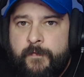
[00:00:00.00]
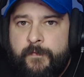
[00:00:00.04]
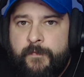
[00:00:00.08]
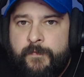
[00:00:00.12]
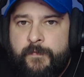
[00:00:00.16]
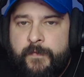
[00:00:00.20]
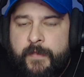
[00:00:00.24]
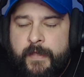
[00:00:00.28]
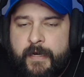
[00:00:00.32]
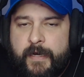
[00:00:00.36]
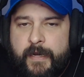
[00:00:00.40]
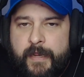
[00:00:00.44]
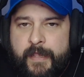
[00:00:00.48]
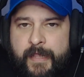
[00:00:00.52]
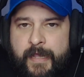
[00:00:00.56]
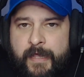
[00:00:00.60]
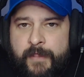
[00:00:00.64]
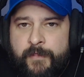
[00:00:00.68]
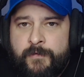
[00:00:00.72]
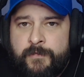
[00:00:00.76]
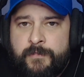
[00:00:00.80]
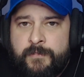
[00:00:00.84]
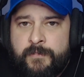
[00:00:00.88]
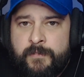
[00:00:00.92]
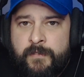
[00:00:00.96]
de
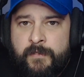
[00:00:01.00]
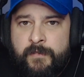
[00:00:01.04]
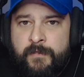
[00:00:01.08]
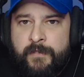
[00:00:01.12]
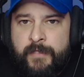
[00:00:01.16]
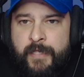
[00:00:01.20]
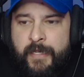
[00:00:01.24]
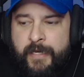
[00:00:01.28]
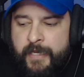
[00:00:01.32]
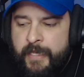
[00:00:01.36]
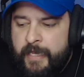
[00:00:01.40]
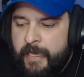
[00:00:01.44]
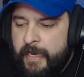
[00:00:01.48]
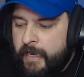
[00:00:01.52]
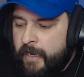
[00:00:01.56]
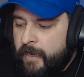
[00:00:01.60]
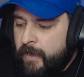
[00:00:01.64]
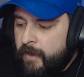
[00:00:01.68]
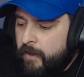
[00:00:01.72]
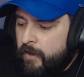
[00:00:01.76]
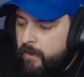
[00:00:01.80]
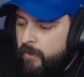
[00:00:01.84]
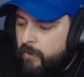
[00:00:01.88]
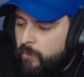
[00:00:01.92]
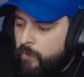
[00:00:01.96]
Rayados tenía
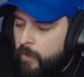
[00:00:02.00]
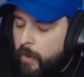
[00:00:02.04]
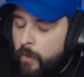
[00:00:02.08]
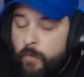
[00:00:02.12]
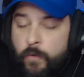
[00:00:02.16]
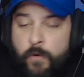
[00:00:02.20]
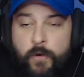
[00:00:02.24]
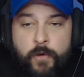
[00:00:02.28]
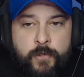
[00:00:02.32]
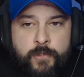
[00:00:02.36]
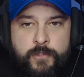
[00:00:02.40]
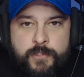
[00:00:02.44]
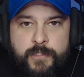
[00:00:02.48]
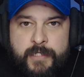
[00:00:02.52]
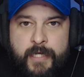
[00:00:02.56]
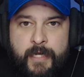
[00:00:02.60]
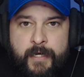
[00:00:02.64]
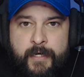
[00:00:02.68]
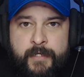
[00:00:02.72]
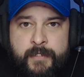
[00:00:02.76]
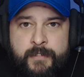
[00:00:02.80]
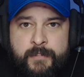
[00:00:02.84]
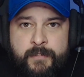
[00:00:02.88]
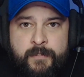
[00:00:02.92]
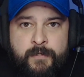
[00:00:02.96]
o a Hugo
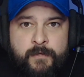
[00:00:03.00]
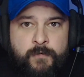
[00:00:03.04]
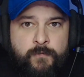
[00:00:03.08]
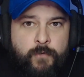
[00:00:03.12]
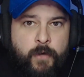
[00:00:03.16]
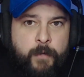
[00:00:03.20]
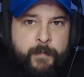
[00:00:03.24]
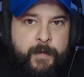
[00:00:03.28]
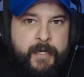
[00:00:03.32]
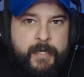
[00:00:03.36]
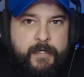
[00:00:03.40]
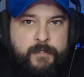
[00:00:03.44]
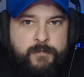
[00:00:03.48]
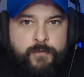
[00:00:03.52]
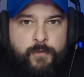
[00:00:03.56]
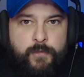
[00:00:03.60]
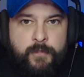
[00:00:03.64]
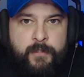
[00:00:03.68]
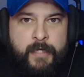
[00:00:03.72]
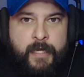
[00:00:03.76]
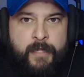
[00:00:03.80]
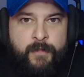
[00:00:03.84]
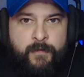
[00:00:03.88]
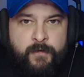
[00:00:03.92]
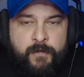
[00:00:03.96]
González o a Vilés
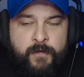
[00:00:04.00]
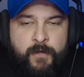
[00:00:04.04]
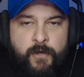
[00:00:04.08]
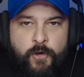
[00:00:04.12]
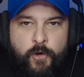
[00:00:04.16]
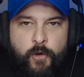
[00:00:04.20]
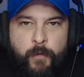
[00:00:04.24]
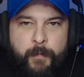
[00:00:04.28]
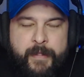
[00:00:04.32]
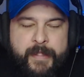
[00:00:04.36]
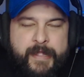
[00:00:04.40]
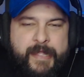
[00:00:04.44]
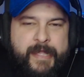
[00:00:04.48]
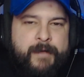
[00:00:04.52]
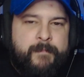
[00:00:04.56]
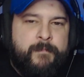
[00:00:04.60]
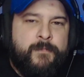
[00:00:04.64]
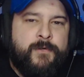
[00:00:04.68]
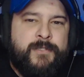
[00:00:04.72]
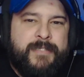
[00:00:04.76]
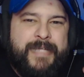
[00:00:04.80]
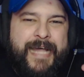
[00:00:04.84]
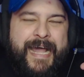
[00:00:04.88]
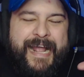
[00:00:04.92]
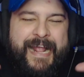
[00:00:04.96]
Hurtado. Lo
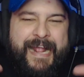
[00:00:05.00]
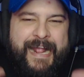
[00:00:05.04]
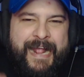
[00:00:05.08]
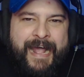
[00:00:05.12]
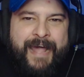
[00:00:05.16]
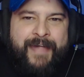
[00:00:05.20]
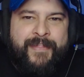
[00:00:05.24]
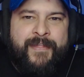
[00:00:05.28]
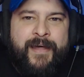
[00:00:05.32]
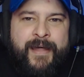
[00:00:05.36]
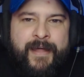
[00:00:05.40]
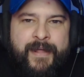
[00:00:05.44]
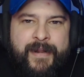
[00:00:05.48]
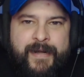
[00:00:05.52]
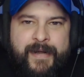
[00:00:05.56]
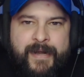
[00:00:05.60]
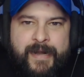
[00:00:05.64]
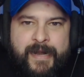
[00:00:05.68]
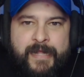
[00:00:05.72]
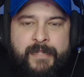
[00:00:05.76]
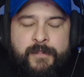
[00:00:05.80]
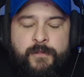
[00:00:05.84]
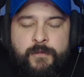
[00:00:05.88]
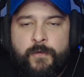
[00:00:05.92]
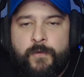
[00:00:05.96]
veíamos a cada
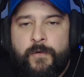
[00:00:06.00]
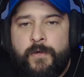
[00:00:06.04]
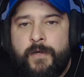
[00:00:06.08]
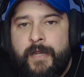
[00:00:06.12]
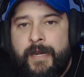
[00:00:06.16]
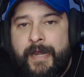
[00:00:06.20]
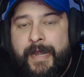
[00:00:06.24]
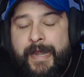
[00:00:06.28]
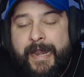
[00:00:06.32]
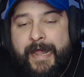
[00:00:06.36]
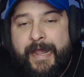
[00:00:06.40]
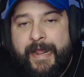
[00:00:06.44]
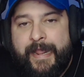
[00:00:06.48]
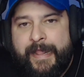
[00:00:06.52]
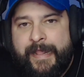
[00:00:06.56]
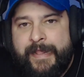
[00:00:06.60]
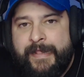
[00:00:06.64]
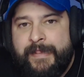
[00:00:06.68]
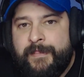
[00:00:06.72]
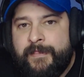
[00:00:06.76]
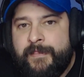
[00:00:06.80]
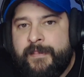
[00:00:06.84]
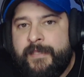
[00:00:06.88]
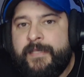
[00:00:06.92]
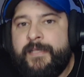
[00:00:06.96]
rato. La
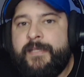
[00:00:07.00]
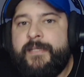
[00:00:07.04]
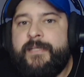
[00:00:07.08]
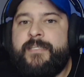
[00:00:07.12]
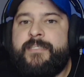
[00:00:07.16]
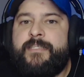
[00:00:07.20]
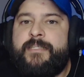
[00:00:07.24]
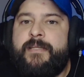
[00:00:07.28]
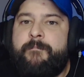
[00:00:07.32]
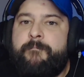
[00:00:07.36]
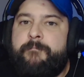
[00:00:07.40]
gente se